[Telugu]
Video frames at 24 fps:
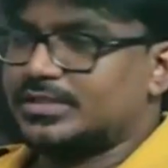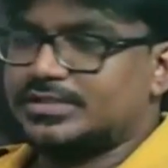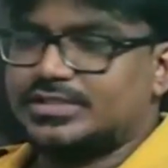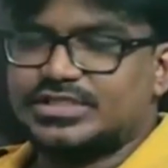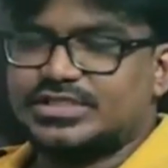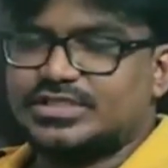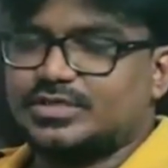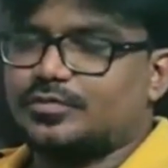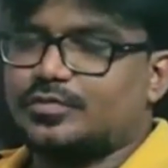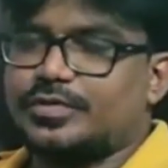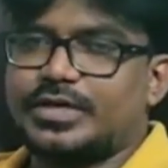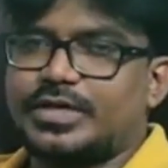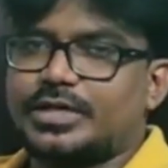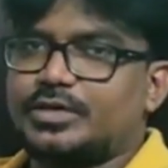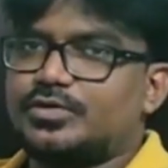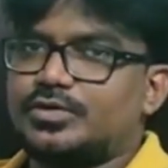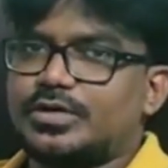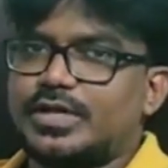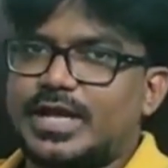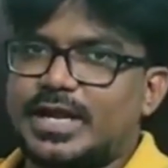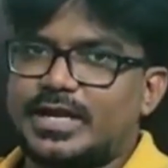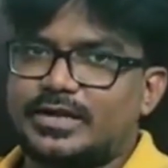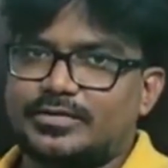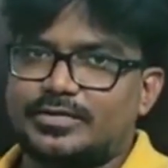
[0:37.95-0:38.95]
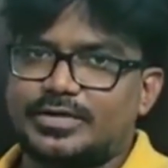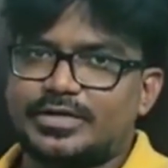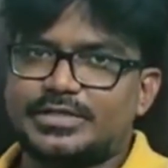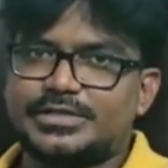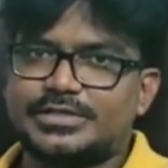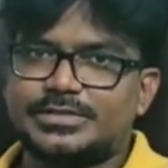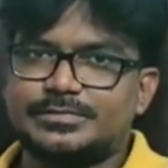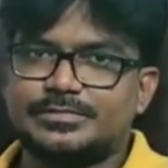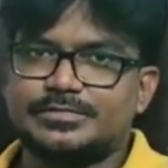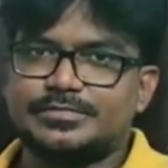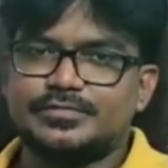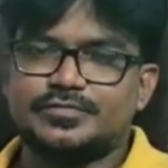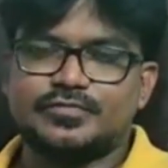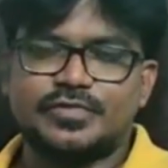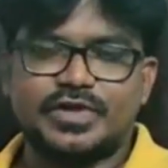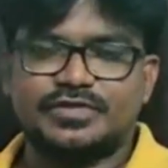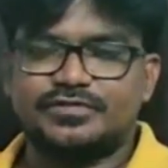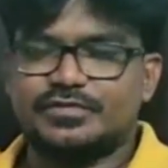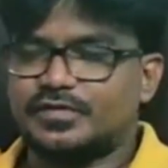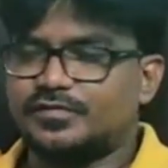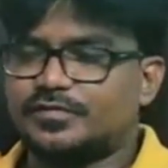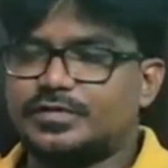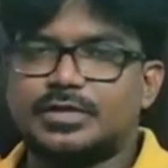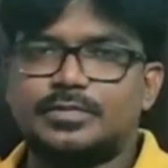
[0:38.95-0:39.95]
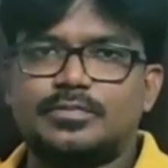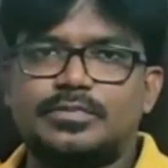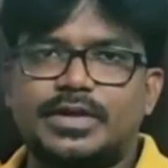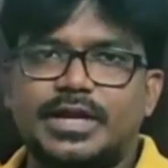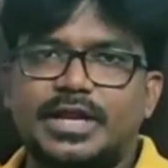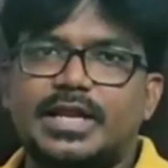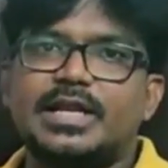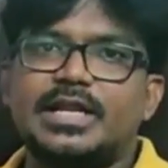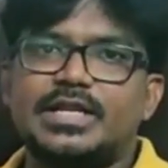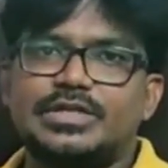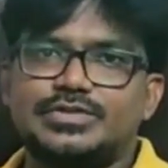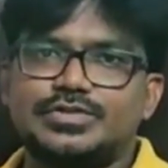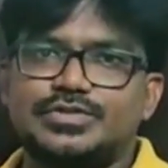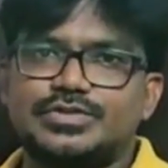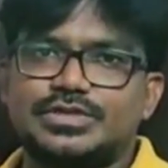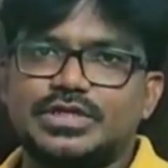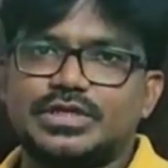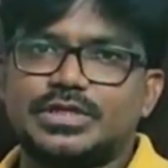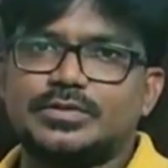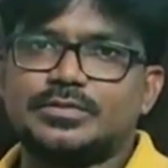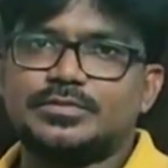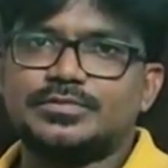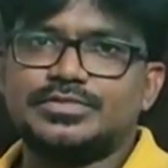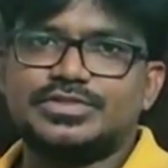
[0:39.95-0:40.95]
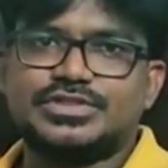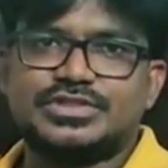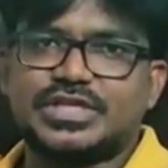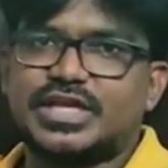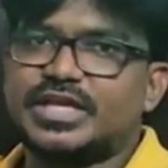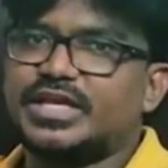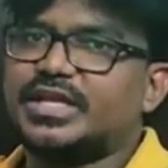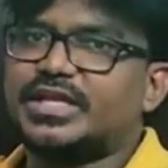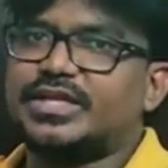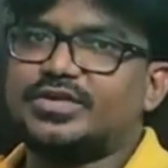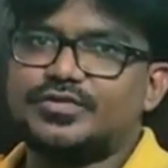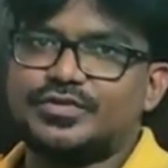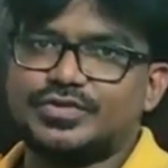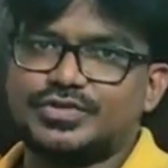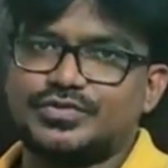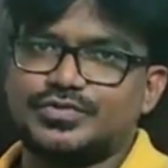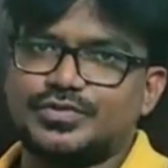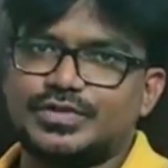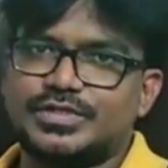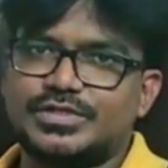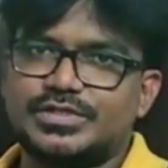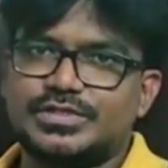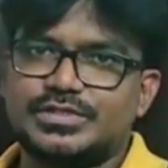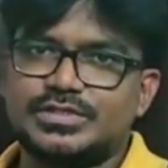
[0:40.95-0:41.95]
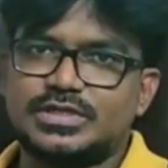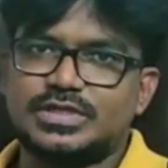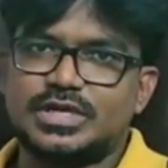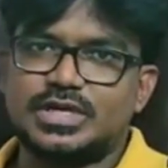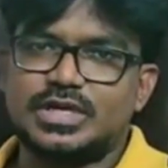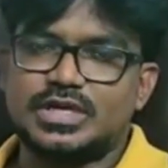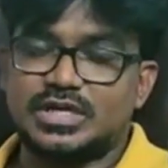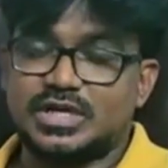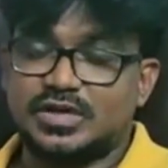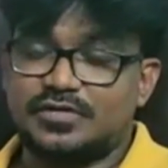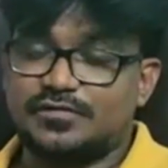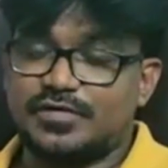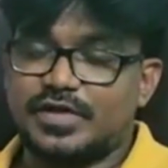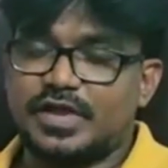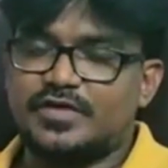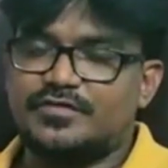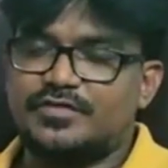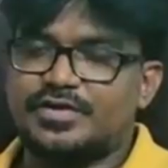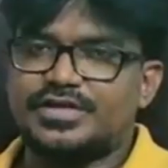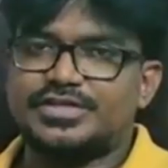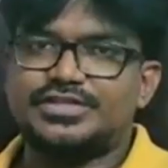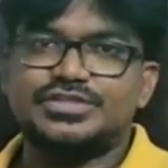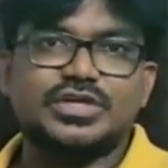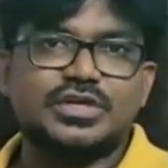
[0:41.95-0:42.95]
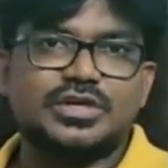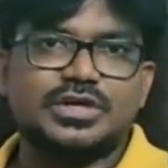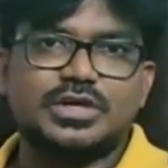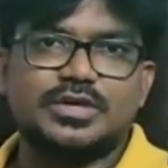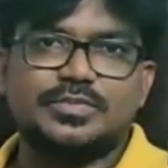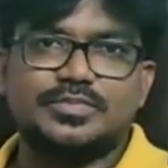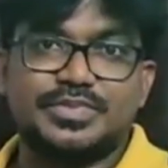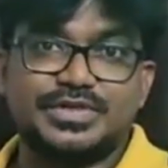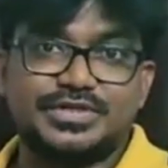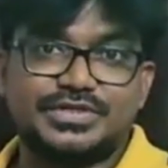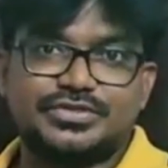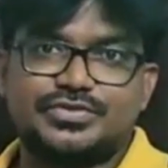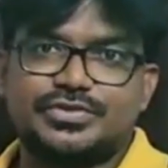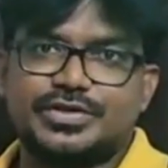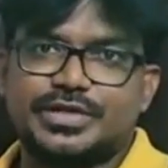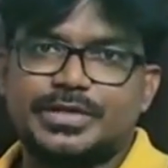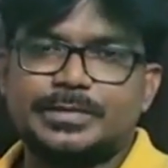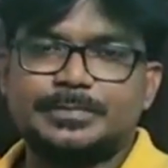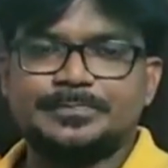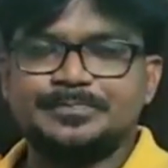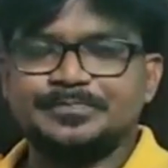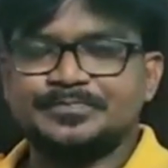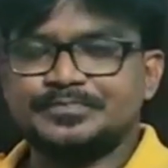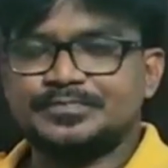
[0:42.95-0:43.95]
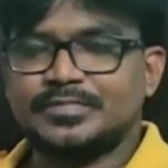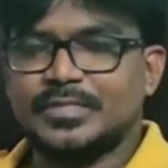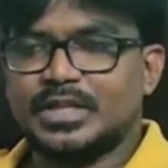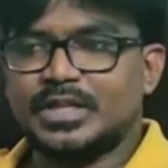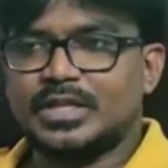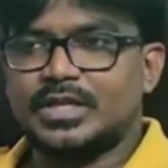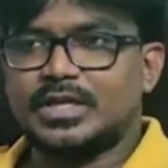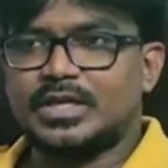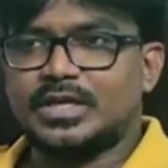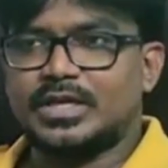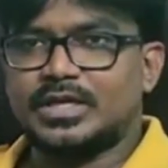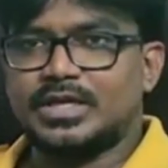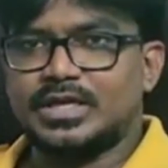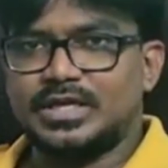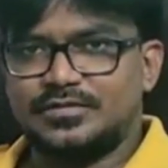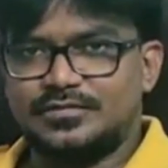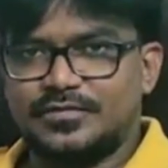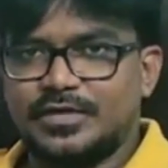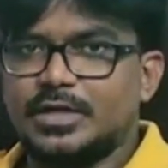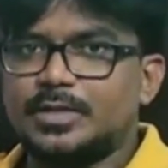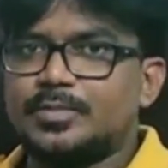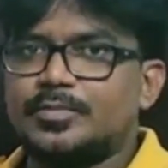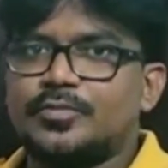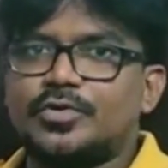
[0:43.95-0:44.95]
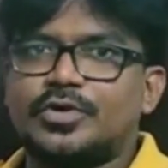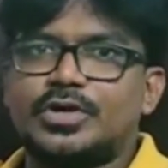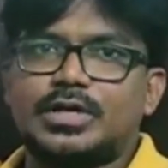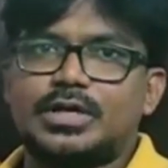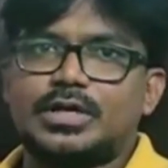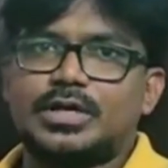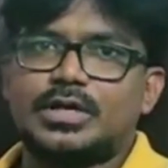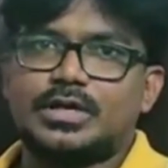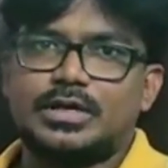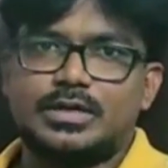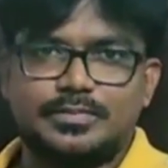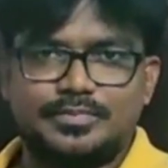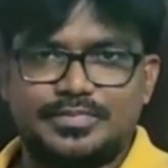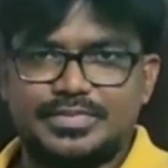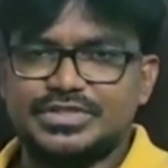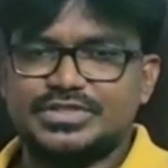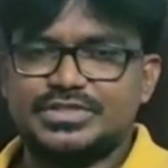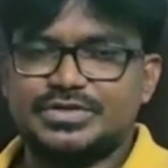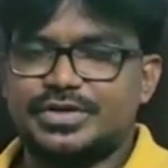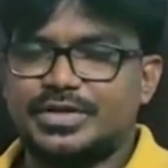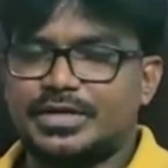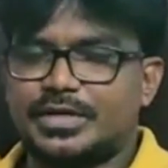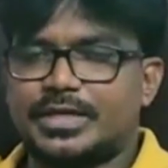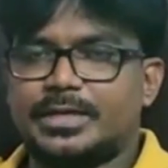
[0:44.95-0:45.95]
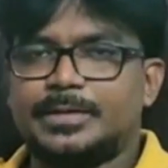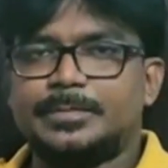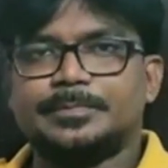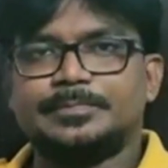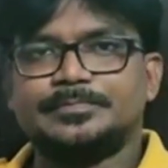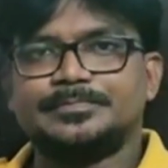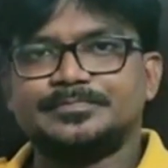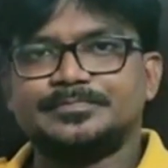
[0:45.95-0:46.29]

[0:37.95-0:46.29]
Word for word: షీఈ్ అ వెరీ గుడ్ యాక్ట్రెస్ వైఫ్ ఆఫ్ ఫ్రమ్ ట్రైలర్ చూశాను స్టన్నింగ్ విజువల్స్ నా ఫేవరెట్ జానర్ మిస్టరీ ఈ ఫిలిం కూడా మిస్టరీనే